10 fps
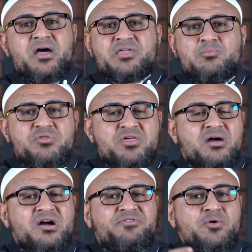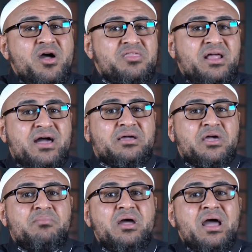هذا المثقف أو هذا
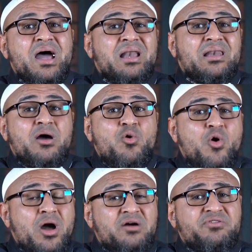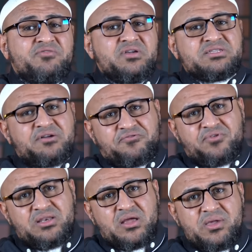الحاكم أن لو وقف في صف
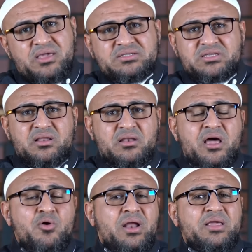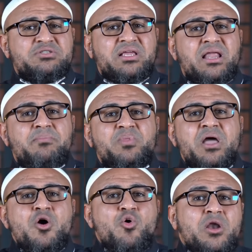النبي صلى الله عليه وسلم
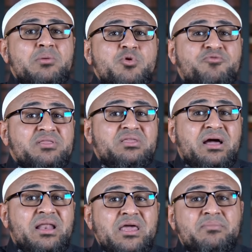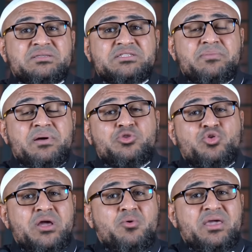ولم يفضل عليه منصبا
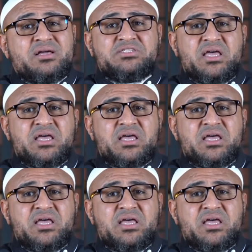دنيويا